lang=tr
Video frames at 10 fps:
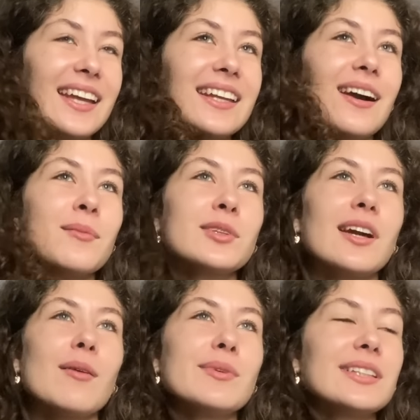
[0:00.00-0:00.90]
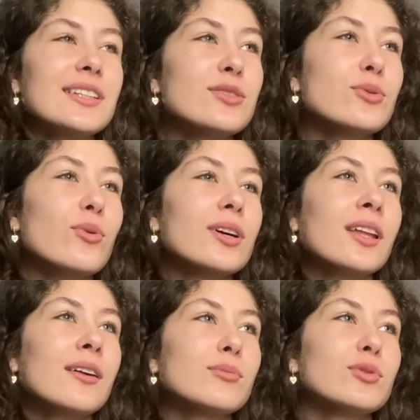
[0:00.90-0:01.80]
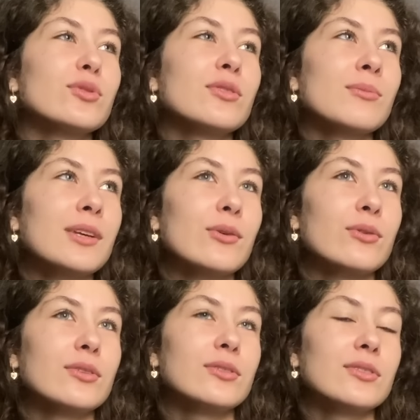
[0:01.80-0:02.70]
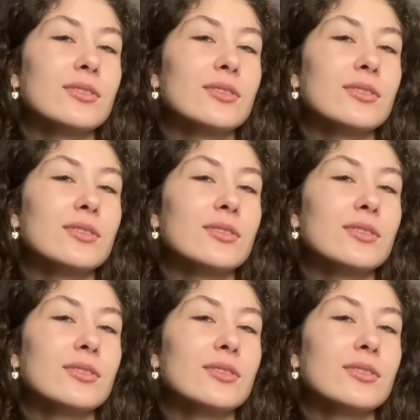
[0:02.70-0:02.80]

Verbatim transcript: yağmur yağmadığı için o kadar mutluyum ki o gün.